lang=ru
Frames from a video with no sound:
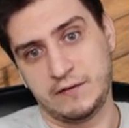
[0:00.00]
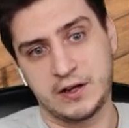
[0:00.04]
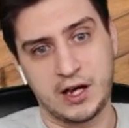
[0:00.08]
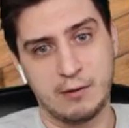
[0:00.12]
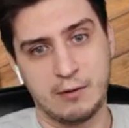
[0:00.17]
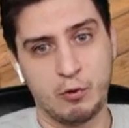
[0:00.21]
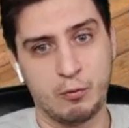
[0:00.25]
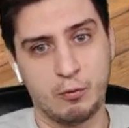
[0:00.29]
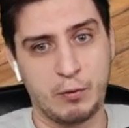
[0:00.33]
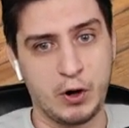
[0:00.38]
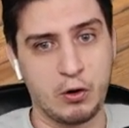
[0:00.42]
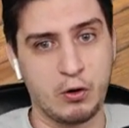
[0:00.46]

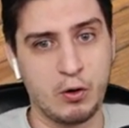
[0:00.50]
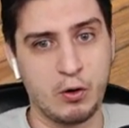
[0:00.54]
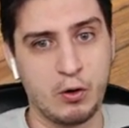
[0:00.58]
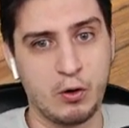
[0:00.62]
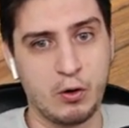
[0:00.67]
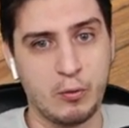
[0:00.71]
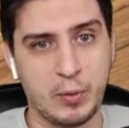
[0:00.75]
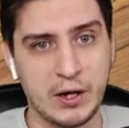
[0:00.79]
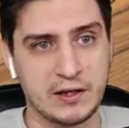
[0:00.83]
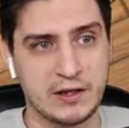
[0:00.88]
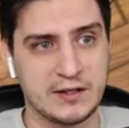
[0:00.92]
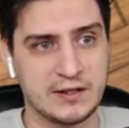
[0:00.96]
ему
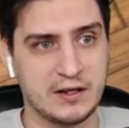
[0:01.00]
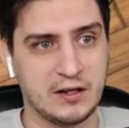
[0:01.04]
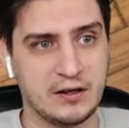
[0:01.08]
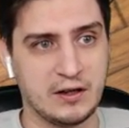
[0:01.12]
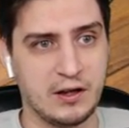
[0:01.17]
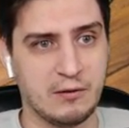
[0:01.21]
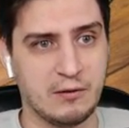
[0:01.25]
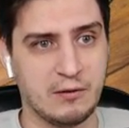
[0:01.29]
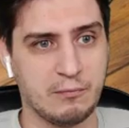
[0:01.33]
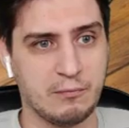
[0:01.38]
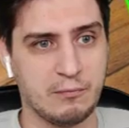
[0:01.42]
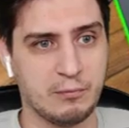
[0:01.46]
покупателя
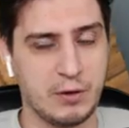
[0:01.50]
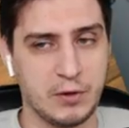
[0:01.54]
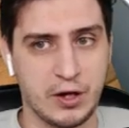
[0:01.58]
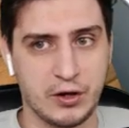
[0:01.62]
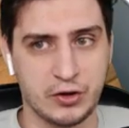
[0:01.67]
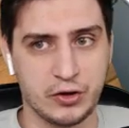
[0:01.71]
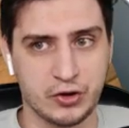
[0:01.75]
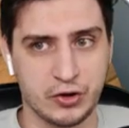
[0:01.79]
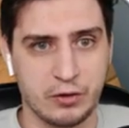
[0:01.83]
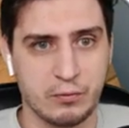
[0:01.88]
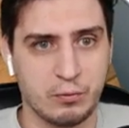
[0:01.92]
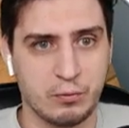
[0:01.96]
сделаем
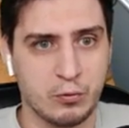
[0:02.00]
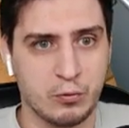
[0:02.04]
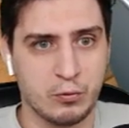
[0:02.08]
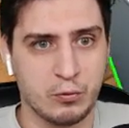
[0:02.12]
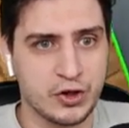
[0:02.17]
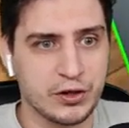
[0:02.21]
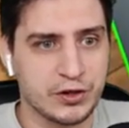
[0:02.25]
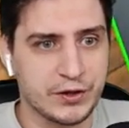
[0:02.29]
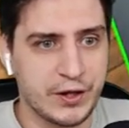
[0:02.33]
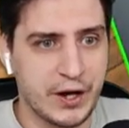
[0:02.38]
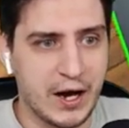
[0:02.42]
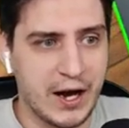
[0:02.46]
поменьше.
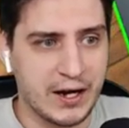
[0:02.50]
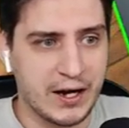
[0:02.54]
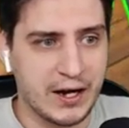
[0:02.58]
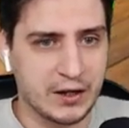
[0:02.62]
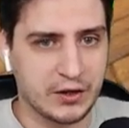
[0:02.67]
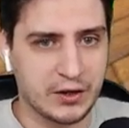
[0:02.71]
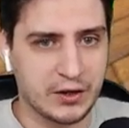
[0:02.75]
Может так это